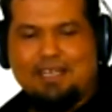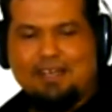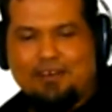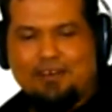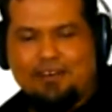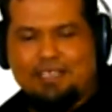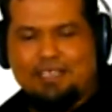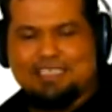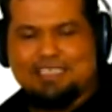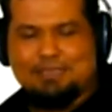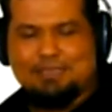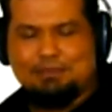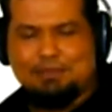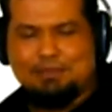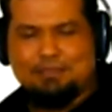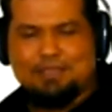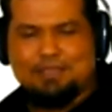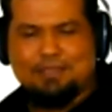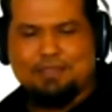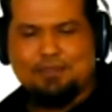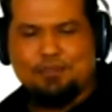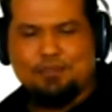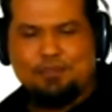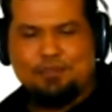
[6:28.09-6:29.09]
Nah oleh sebab
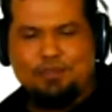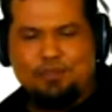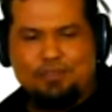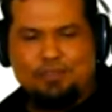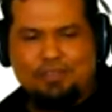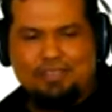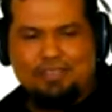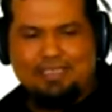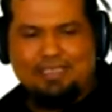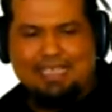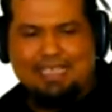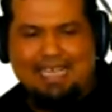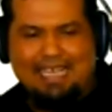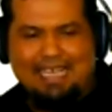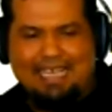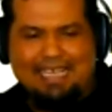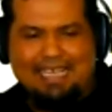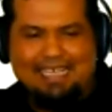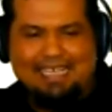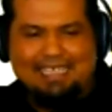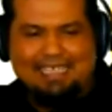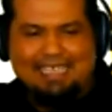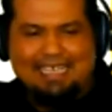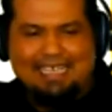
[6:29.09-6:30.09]
itu
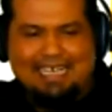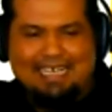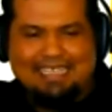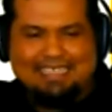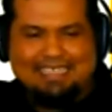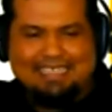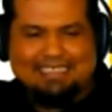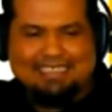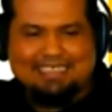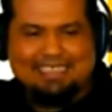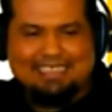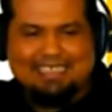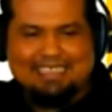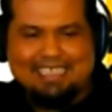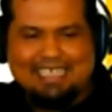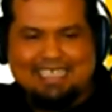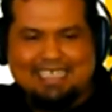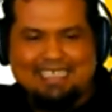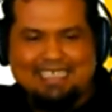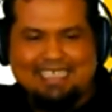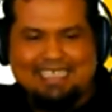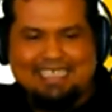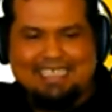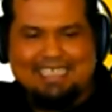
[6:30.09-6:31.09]
daerah
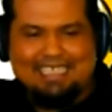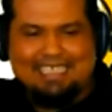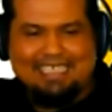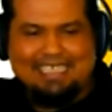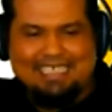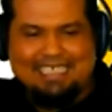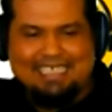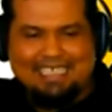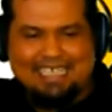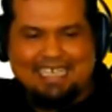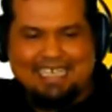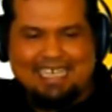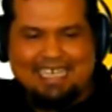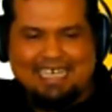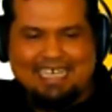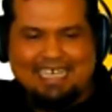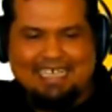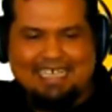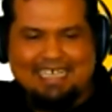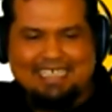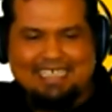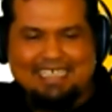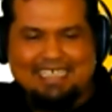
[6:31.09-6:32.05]
arsiran inilah